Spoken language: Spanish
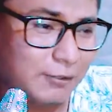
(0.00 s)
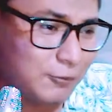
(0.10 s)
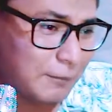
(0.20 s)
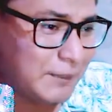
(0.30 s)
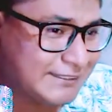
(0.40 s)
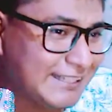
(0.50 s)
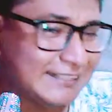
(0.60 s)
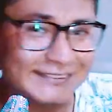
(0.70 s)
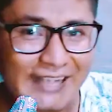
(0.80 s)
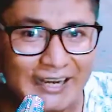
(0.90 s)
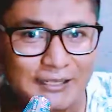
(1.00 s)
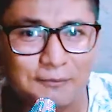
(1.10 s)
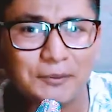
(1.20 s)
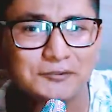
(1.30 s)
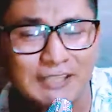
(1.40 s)
Alguna vez quieres salir,
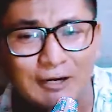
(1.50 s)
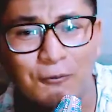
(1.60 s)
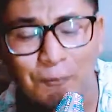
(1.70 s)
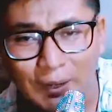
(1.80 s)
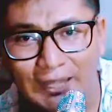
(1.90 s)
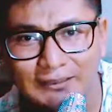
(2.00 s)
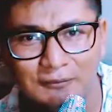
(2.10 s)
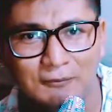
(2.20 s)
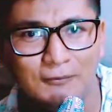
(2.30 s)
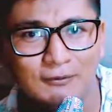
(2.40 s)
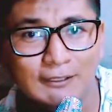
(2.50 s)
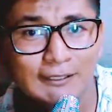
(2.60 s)
pero salga con plata, huevón.